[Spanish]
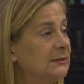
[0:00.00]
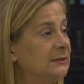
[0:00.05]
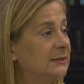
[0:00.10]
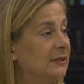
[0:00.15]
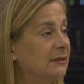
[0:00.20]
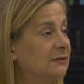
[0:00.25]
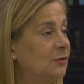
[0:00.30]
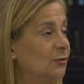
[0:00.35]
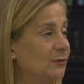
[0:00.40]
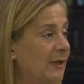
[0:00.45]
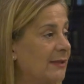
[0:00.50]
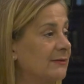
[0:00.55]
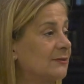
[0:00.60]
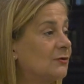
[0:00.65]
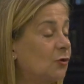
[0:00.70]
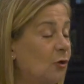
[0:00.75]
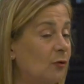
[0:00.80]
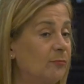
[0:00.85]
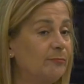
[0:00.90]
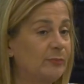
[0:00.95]
de
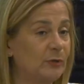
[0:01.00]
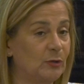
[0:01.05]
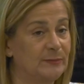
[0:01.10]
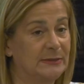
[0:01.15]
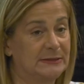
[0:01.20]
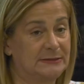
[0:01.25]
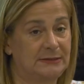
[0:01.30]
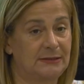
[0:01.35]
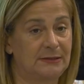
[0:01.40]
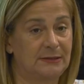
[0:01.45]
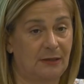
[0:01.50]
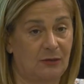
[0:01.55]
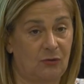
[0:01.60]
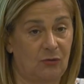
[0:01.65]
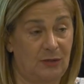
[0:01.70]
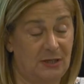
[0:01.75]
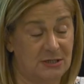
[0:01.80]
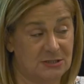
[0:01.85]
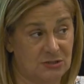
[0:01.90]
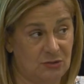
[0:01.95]
ciudad comprometida
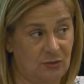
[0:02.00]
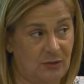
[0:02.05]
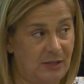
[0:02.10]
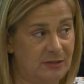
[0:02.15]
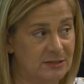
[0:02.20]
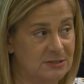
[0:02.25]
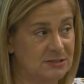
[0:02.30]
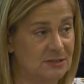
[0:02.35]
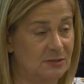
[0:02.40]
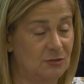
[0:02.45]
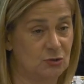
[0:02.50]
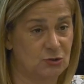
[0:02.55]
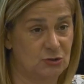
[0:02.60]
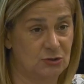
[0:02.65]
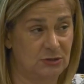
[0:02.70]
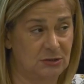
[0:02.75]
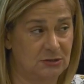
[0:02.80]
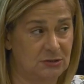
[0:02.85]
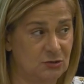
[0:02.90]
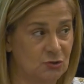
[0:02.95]
con las ciudades de los
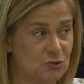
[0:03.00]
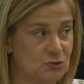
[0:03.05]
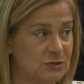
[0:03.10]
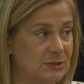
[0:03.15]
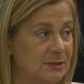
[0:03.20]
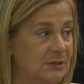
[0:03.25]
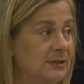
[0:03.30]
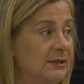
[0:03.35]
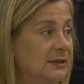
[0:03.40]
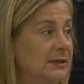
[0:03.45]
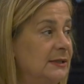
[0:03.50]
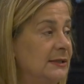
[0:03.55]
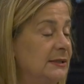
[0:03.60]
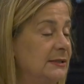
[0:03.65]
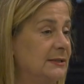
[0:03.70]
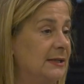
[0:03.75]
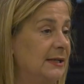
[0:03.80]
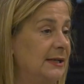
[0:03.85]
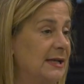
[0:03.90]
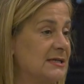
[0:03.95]
niños y
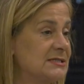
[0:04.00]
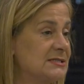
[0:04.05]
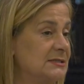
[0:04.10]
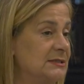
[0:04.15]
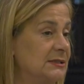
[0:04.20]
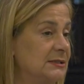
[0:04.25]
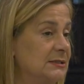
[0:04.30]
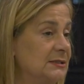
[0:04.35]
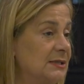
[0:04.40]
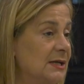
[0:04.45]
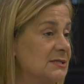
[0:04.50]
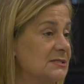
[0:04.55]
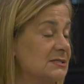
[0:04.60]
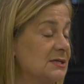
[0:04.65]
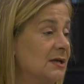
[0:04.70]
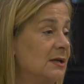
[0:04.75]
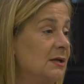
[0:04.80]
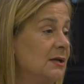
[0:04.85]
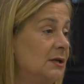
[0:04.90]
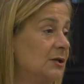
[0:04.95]
de las niñas
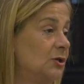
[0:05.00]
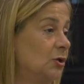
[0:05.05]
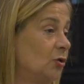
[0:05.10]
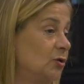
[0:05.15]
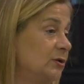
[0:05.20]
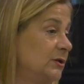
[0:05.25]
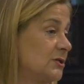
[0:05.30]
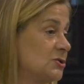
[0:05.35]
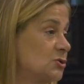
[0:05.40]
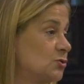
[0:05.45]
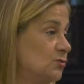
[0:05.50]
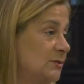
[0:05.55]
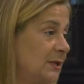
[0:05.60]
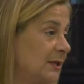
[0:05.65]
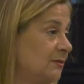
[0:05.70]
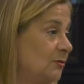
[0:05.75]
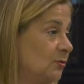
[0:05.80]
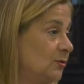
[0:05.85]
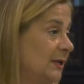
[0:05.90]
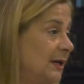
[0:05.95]
y hoy es
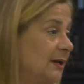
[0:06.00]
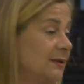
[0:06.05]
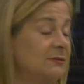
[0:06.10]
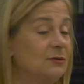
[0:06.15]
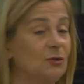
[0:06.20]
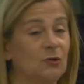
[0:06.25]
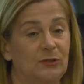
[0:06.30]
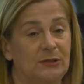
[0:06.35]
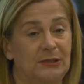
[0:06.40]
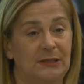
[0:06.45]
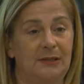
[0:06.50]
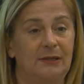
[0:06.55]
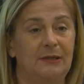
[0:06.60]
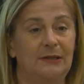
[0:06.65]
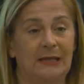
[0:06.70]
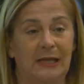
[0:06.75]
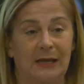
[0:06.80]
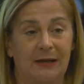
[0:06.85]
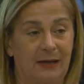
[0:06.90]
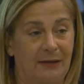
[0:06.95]
una ciudad donde
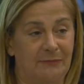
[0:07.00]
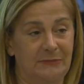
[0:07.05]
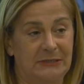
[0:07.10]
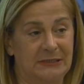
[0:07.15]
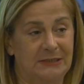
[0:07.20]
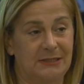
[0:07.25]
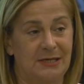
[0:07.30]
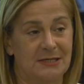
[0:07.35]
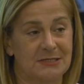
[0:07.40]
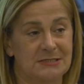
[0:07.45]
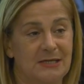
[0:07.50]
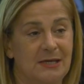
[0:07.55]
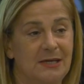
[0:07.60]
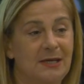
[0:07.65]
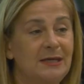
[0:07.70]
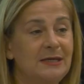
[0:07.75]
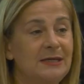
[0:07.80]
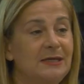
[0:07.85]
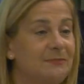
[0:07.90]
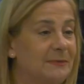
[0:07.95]
la caminas
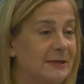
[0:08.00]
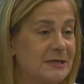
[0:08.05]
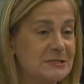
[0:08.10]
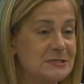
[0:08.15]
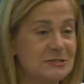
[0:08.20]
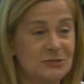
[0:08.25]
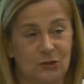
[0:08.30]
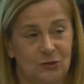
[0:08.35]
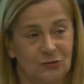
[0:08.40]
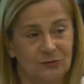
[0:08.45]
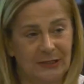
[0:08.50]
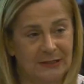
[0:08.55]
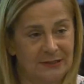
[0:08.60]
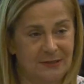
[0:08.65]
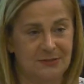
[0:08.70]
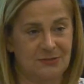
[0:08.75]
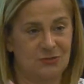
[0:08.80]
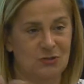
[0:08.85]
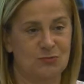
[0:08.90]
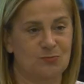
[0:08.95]
y ves a
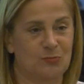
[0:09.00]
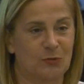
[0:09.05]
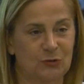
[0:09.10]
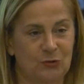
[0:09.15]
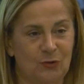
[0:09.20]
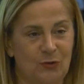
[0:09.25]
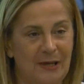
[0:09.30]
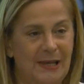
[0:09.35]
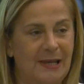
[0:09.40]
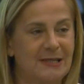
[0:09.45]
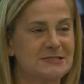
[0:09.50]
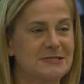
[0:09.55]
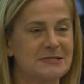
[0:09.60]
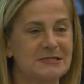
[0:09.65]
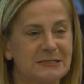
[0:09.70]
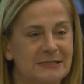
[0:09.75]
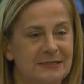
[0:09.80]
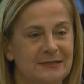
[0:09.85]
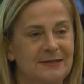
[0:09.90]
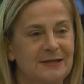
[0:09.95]
niños por todas las
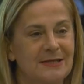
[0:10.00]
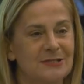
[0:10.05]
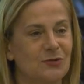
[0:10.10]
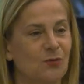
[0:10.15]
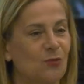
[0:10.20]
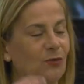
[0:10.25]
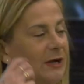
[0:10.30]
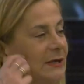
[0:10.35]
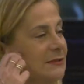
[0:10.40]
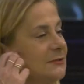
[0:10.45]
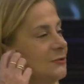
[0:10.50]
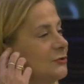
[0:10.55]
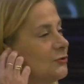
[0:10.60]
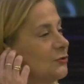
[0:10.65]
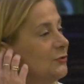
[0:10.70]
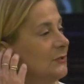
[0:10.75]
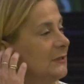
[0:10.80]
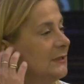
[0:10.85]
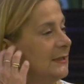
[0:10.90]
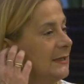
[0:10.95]
esquinas
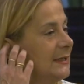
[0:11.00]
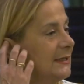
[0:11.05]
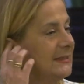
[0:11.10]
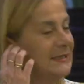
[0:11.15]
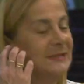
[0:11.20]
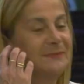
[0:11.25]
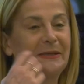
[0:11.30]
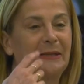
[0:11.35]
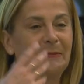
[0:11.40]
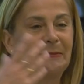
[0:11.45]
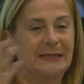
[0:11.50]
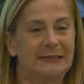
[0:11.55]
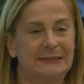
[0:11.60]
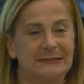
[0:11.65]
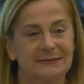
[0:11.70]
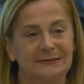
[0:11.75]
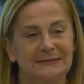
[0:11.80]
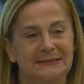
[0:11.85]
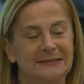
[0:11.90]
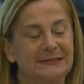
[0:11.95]
jugando
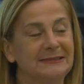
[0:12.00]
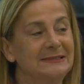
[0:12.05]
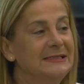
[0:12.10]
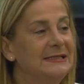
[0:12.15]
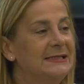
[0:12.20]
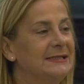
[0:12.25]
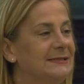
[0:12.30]
libremente,